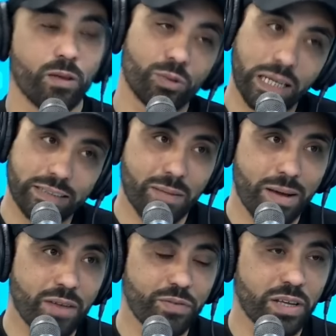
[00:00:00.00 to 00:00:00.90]
وتعادلنا
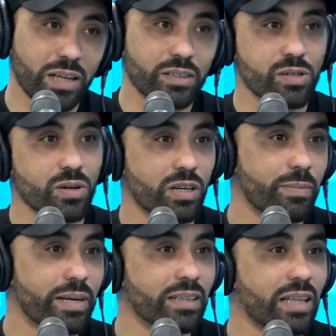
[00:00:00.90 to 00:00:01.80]
معها في رادس دونك
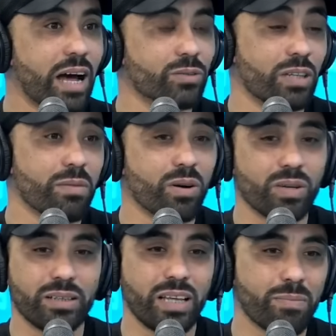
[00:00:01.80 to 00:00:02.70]
البارح تعادل كما
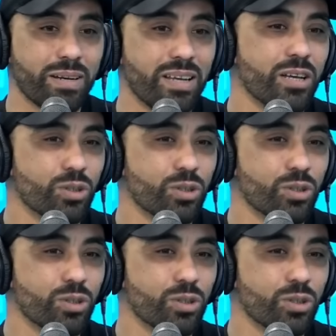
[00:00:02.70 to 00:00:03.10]
قلنا دائما